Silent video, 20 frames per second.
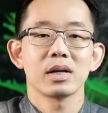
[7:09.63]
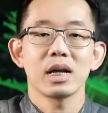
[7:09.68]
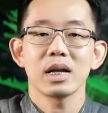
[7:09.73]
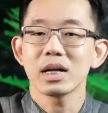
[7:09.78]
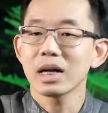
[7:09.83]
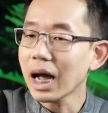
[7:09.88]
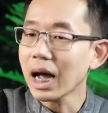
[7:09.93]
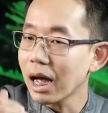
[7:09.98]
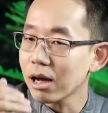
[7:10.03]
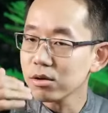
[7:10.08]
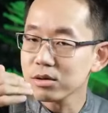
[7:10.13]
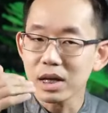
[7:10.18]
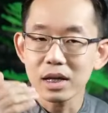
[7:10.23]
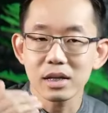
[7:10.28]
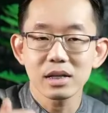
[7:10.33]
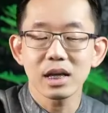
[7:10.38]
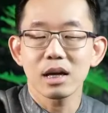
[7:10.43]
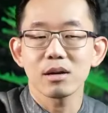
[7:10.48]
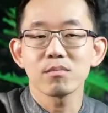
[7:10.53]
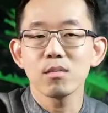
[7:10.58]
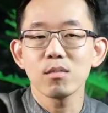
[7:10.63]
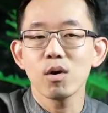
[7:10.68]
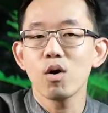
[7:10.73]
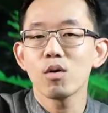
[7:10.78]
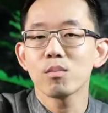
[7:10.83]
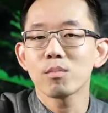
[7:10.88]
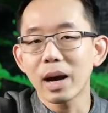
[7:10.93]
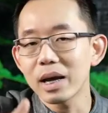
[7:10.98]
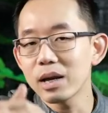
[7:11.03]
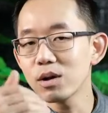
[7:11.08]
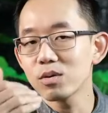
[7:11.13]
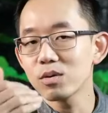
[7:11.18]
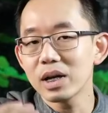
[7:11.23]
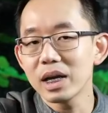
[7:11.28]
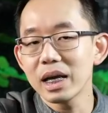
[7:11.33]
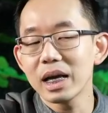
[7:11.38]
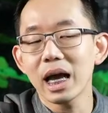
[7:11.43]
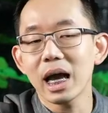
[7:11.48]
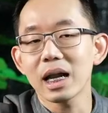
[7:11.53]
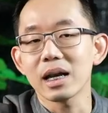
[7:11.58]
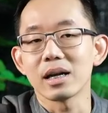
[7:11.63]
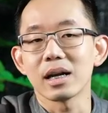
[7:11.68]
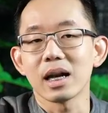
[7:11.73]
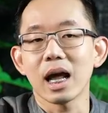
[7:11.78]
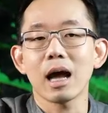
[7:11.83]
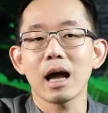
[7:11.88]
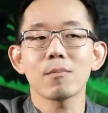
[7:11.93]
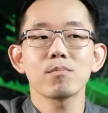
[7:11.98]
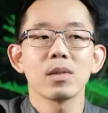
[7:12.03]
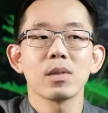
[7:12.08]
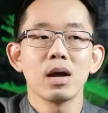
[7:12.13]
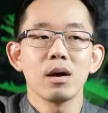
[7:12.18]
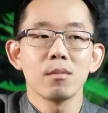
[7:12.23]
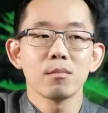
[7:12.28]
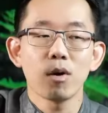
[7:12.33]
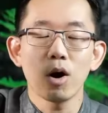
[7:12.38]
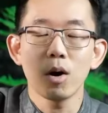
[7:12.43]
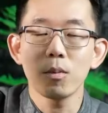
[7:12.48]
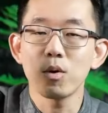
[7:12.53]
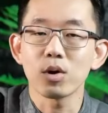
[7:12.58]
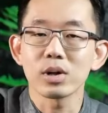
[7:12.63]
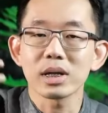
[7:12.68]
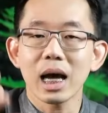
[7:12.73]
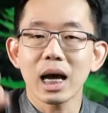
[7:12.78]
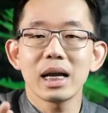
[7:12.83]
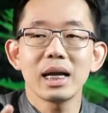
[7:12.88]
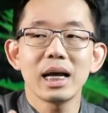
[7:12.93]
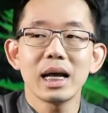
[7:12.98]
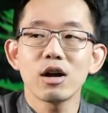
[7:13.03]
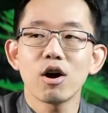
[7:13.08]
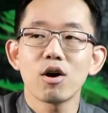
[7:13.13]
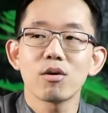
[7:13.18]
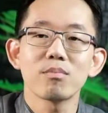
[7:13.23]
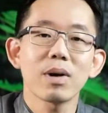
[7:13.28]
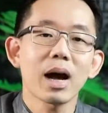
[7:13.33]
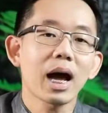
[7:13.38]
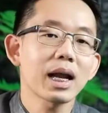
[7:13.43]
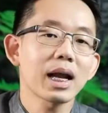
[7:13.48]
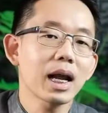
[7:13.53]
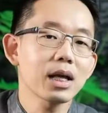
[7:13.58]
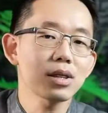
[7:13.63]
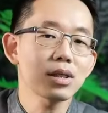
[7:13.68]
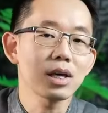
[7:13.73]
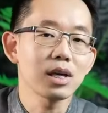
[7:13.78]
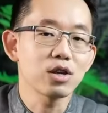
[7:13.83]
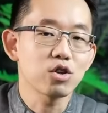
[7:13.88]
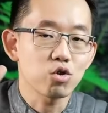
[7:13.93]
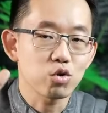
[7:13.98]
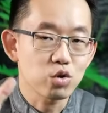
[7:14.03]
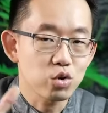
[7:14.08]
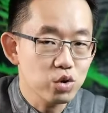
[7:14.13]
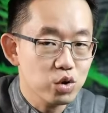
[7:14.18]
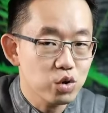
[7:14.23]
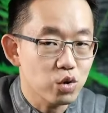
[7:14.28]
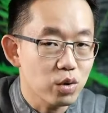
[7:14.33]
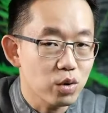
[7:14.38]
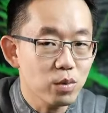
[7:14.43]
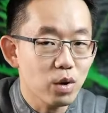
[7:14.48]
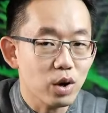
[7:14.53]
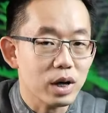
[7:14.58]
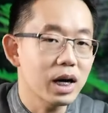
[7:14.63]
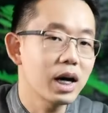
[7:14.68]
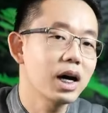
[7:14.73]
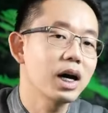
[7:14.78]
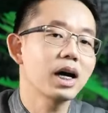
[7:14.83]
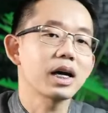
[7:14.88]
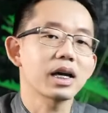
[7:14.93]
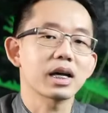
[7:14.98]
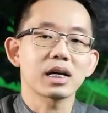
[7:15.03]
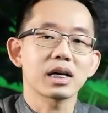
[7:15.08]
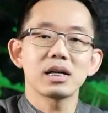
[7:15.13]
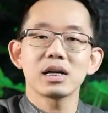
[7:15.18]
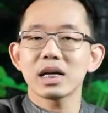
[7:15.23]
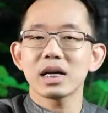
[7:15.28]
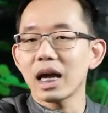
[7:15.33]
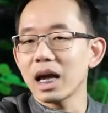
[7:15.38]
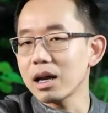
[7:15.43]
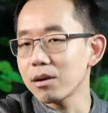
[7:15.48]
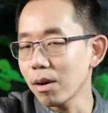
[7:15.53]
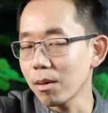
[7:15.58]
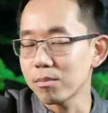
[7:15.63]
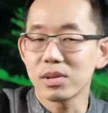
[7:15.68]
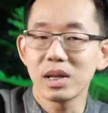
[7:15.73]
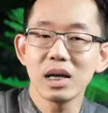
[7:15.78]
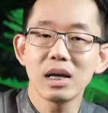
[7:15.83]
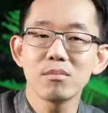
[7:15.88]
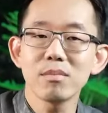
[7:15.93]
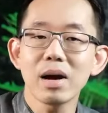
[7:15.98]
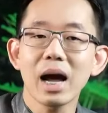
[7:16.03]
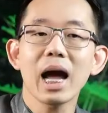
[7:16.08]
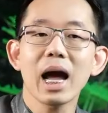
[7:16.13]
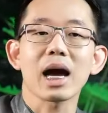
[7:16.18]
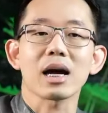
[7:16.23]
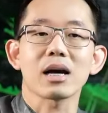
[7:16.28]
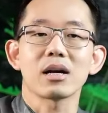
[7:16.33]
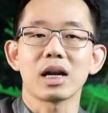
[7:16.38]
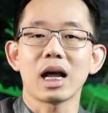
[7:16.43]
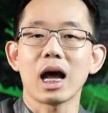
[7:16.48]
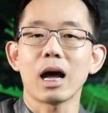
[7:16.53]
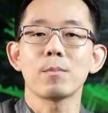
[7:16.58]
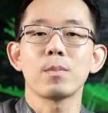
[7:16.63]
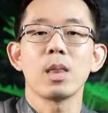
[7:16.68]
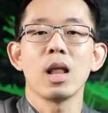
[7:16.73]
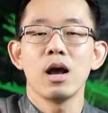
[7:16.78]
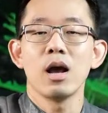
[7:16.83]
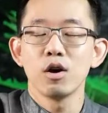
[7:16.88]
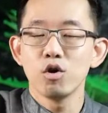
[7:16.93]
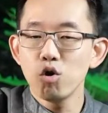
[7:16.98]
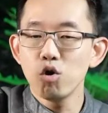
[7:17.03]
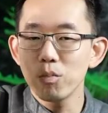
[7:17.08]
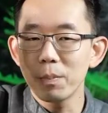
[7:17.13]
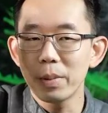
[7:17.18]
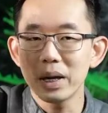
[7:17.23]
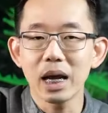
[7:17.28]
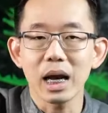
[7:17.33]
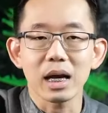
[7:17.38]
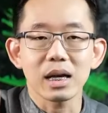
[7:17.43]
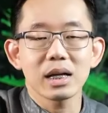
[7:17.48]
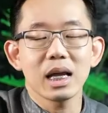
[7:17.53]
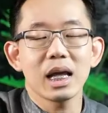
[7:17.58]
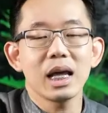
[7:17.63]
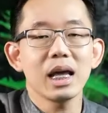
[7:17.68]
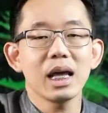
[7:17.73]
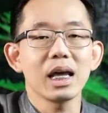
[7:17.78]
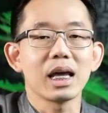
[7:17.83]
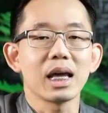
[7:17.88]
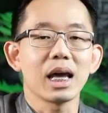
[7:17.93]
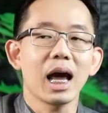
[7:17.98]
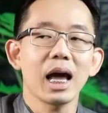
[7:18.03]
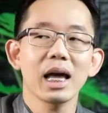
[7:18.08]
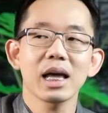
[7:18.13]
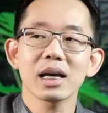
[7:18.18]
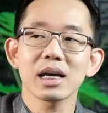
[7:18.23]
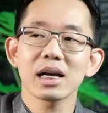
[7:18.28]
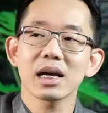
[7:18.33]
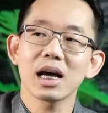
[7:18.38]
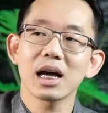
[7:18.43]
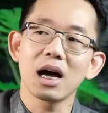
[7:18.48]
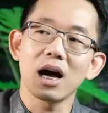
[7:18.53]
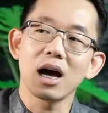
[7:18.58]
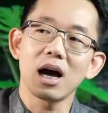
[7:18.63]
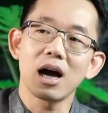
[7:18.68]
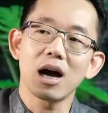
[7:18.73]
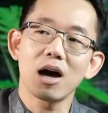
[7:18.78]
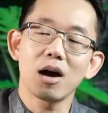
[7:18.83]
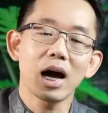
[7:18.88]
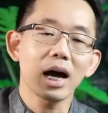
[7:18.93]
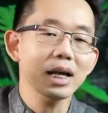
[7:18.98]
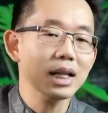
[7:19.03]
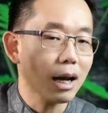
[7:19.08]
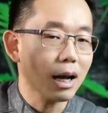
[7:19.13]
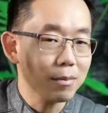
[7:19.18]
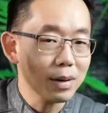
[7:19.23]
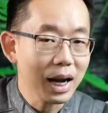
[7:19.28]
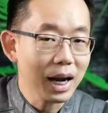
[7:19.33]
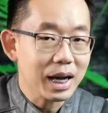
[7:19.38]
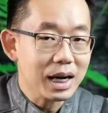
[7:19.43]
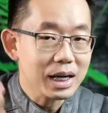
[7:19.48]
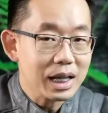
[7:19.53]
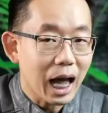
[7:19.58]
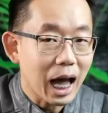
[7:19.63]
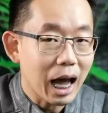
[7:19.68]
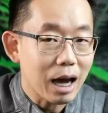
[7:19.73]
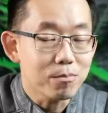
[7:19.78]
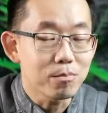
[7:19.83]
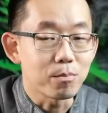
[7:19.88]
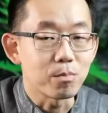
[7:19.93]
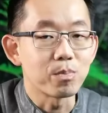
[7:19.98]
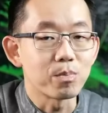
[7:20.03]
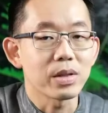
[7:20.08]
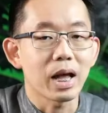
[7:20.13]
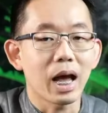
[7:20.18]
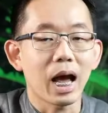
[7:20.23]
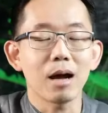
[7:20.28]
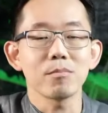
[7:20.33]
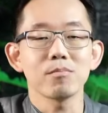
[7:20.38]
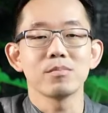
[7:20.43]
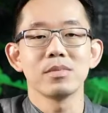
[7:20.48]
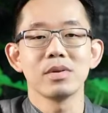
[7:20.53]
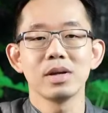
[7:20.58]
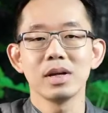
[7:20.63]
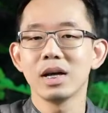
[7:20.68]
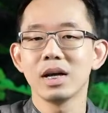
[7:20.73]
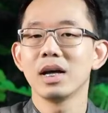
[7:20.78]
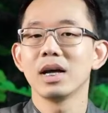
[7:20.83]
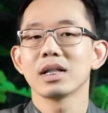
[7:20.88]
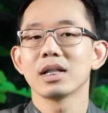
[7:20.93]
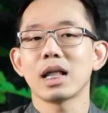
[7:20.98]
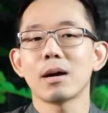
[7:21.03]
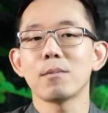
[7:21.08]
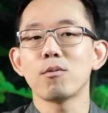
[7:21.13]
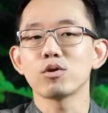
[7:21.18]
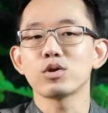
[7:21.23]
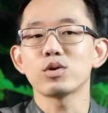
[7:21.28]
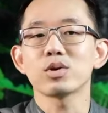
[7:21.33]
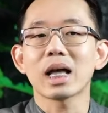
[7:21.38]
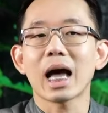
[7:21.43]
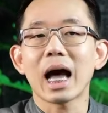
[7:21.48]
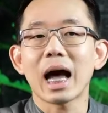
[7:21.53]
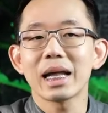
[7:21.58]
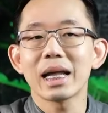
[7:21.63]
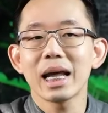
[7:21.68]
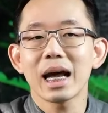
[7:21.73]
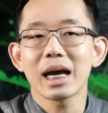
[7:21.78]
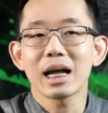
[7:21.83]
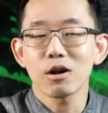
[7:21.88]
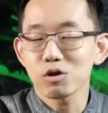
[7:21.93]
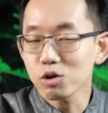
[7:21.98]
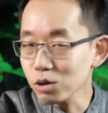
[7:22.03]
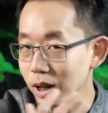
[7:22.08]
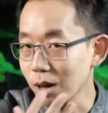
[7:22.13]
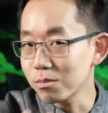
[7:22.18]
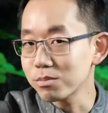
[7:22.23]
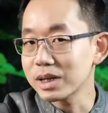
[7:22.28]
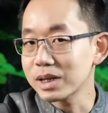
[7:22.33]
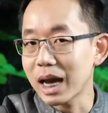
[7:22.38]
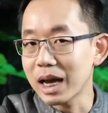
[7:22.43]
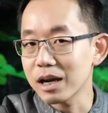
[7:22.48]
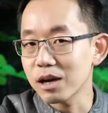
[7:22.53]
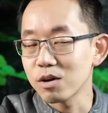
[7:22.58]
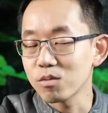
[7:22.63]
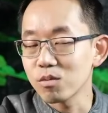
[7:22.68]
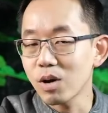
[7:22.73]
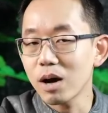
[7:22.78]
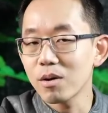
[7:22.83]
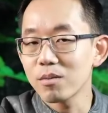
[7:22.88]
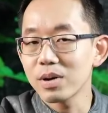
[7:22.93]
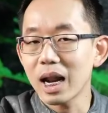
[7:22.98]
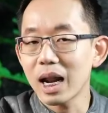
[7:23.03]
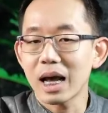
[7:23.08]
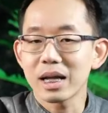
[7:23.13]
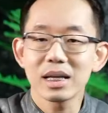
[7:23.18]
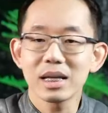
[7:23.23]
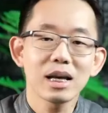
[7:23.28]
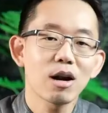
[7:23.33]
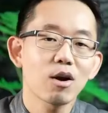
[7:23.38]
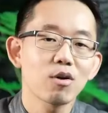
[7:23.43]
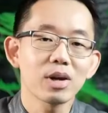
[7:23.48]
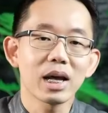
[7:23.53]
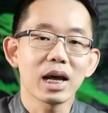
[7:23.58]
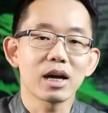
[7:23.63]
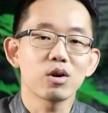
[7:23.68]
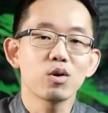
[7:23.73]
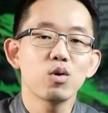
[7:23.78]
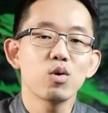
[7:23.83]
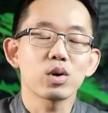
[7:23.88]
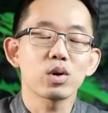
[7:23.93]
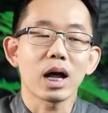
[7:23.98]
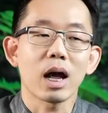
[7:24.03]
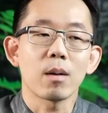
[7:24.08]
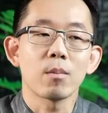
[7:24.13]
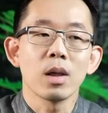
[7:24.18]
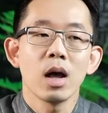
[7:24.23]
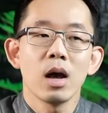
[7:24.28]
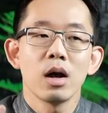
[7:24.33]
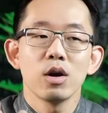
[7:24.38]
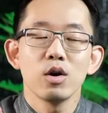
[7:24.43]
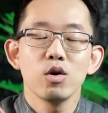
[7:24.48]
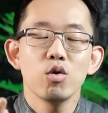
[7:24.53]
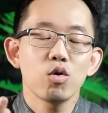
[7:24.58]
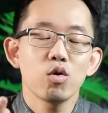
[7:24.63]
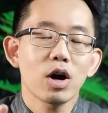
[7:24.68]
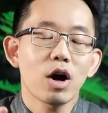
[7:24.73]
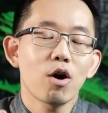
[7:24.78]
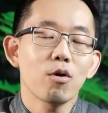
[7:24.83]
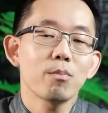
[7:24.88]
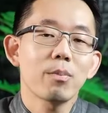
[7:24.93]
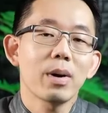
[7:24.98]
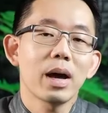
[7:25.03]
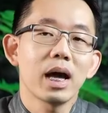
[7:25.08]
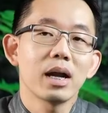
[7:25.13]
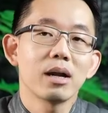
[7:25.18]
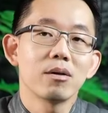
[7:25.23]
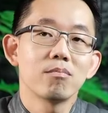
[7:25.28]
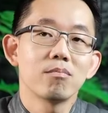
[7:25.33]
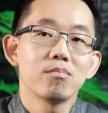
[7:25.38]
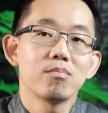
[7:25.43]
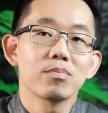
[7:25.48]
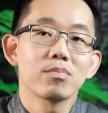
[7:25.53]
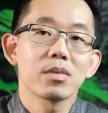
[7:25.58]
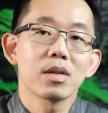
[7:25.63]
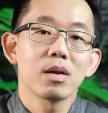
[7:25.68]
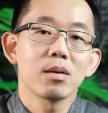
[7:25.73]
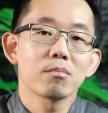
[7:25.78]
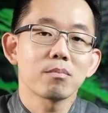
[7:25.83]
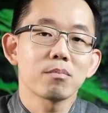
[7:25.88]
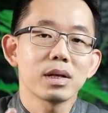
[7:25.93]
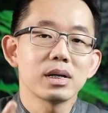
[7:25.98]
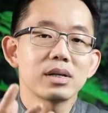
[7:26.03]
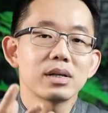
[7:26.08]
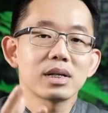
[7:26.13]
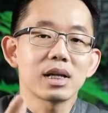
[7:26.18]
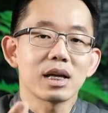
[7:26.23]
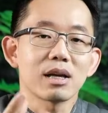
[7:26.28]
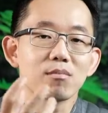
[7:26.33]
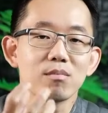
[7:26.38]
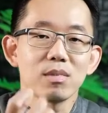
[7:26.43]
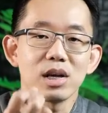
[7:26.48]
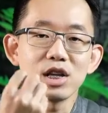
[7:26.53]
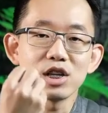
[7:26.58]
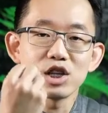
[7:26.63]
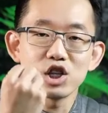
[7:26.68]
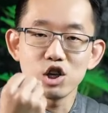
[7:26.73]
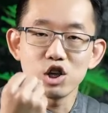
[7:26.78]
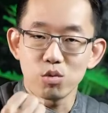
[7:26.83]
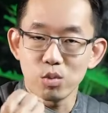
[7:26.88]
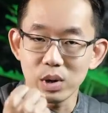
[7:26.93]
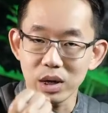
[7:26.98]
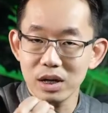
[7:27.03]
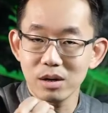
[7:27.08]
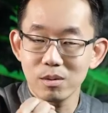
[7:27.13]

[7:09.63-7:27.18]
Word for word: กินข้าวเสร็จ7 โมงไปโรงเรียนนะครับพอผลการเรียนออกมาได้4.00 หมดเลยคือเกรดแบบดีมากนะครับลูกเป็นเด็กดีให้ทำอะไรก็ทำนะครับแต่ผลสุดท้ายเนี่ยเราต้องทำใจก่อนว่าเวลาที่เราเลี้ยงลูกเนี่ยลูกเขาเป็นสิ่งมีชีวิต